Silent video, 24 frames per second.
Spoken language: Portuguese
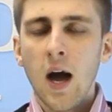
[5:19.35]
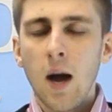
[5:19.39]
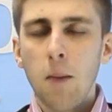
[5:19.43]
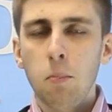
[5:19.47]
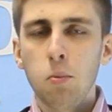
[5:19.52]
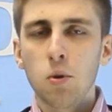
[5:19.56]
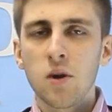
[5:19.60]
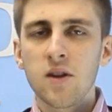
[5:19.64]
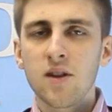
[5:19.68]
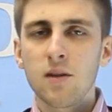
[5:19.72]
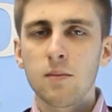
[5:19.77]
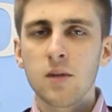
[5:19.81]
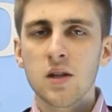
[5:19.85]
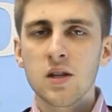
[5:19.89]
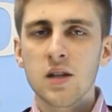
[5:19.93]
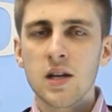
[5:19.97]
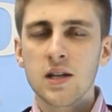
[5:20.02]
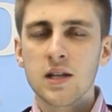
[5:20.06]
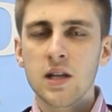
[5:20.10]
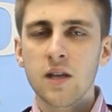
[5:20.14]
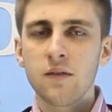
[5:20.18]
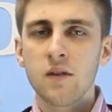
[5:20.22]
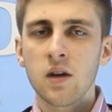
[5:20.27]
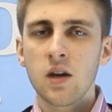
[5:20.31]
A polícia
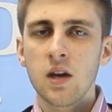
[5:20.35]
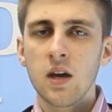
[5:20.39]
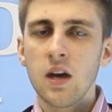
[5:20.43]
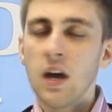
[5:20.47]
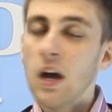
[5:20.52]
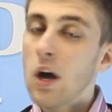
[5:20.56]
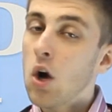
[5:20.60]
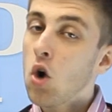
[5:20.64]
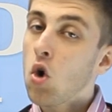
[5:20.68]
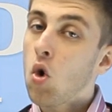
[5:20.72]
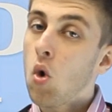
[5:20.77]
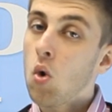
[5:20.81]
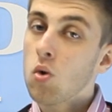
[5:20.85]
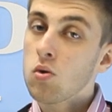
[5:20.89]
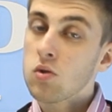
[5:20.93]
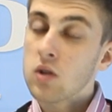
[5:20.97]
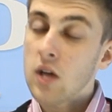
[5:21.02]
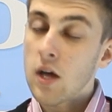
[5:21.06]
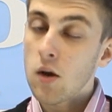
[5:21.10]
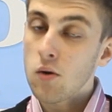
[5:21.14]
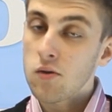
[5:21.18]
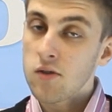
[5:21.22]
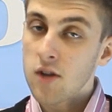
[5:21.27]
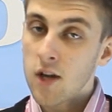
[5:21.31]
militar teve que
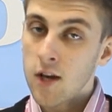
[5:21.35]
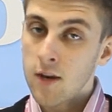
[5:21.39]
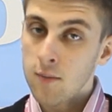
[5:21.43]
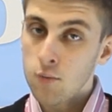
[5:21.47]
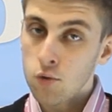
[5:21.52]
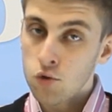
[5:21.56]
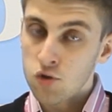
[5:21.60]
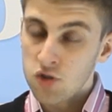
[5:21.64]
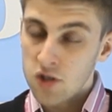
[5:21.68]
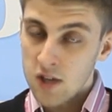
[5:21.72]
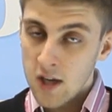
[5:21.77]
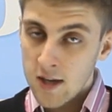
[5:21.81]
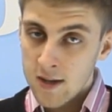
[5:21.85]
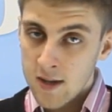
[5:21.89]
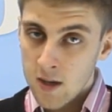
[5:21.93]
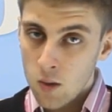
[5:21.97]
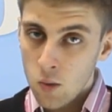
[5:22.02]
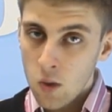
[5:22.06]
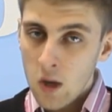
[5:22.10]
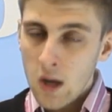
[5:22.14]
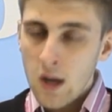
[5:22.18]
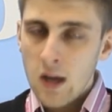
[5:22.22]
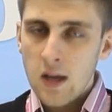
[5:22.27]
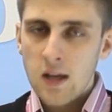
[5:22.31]
conter os ânimos do
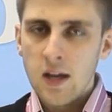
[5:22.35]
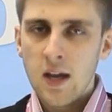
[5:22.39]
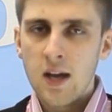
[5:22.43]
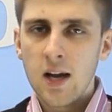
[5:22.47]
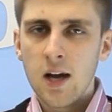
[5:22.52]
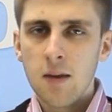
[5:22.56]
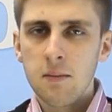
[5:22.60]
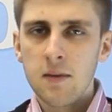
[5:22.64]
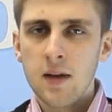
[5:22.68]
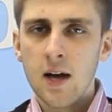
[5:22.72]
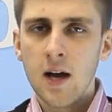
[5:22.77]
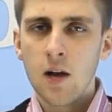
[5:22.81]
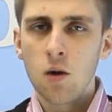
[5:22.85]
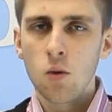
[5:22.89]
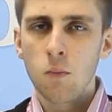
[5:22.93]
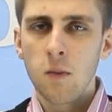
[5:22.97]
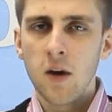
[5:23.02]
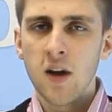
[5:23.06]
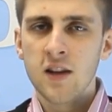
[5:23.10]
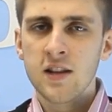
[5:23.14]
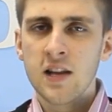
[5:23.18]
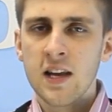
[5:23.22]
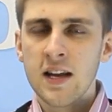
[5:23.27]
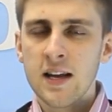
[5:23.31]
cidadão e encaminhá-lo
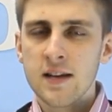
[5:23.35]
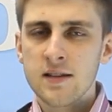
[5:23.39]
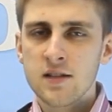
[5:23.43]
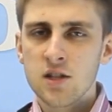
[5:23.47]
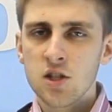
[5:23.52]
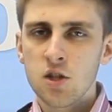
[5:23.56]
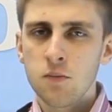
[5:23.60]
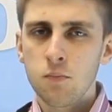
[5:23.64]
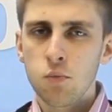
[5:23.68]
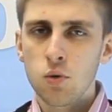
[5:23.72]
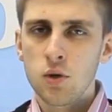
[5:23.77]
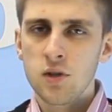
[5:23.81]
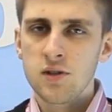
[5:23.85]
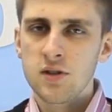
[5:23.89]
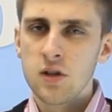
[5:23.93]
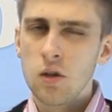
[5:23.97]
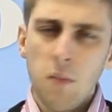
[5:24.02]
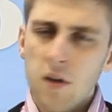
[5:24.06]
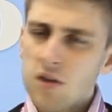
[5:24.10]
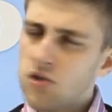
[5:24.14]
para a delegacia de polícia.